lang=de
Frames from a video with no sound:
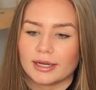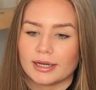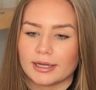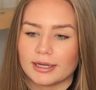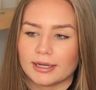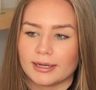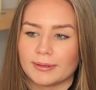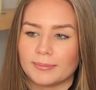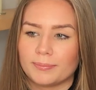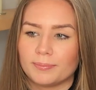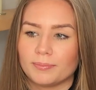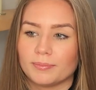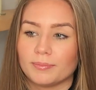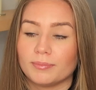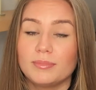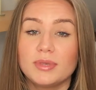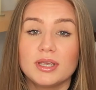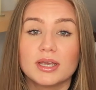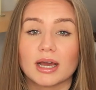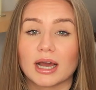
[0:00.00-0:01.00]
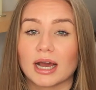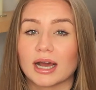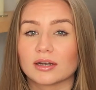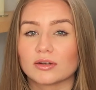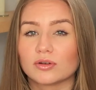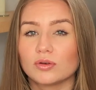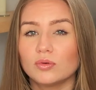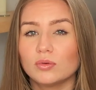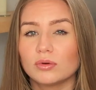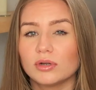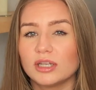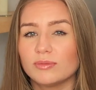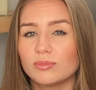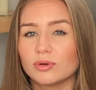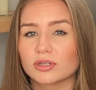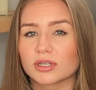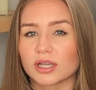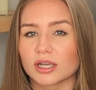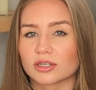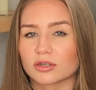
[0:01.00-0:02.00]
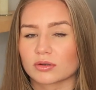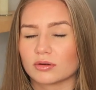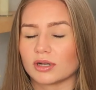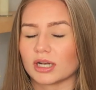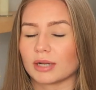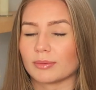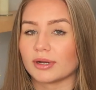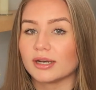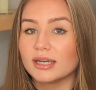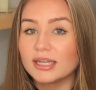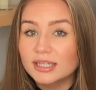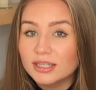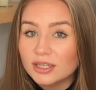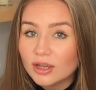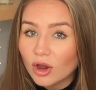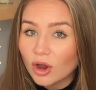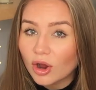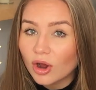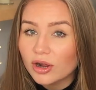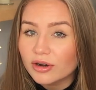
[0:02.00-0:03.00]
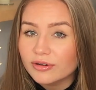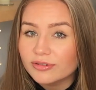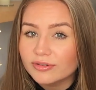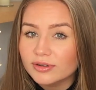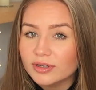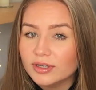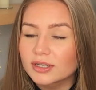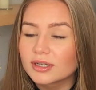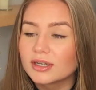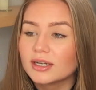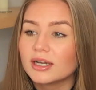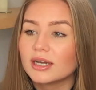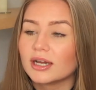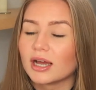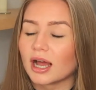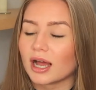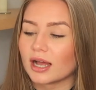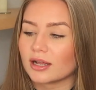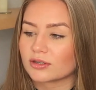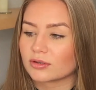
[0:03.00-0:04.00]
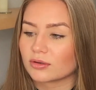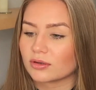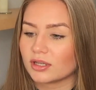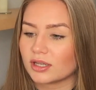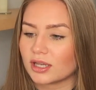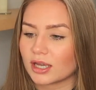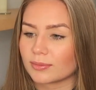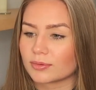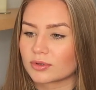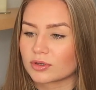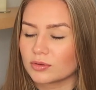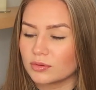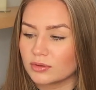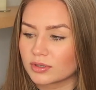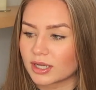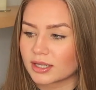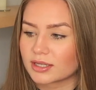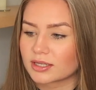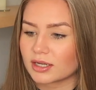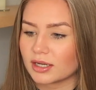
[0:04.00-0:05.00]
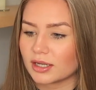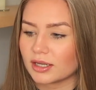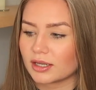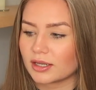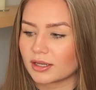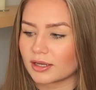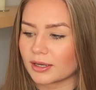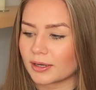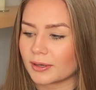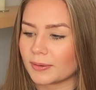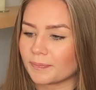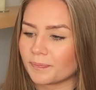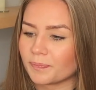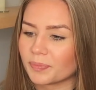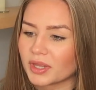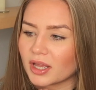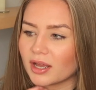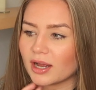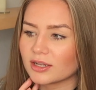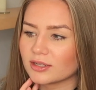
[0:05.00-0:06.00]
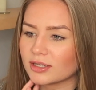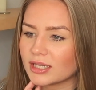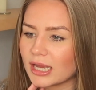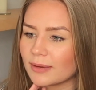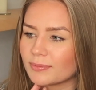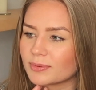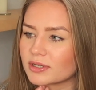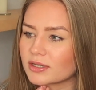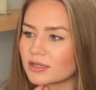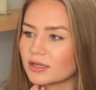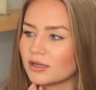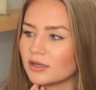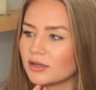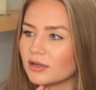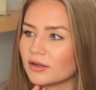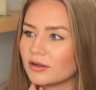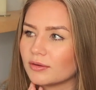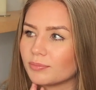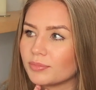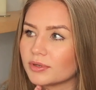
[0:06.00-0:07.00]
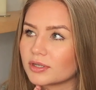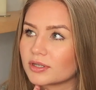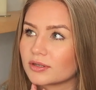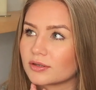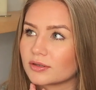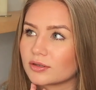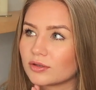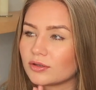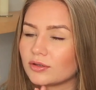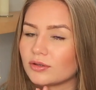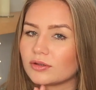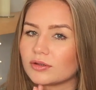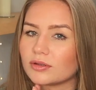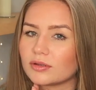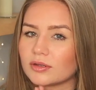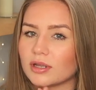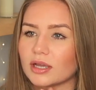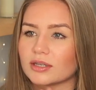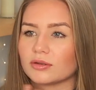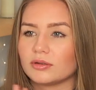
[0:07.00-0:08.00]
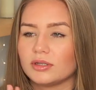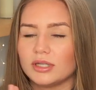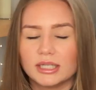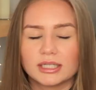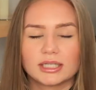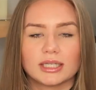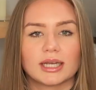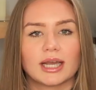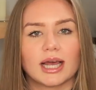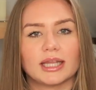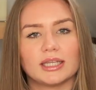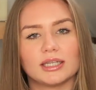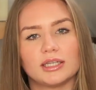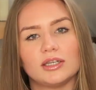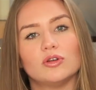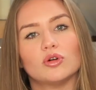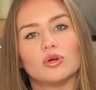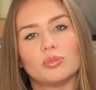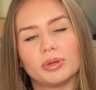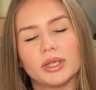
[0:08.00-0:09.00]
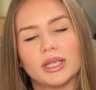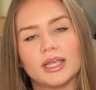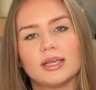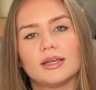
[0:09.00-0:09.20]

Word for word: Ähm, mir hat nur Ibu 600 aber nicht geholfen. Also ich habe zusätzlich, ähm, also ich habe es bis, also Dienstag hatte ich die OP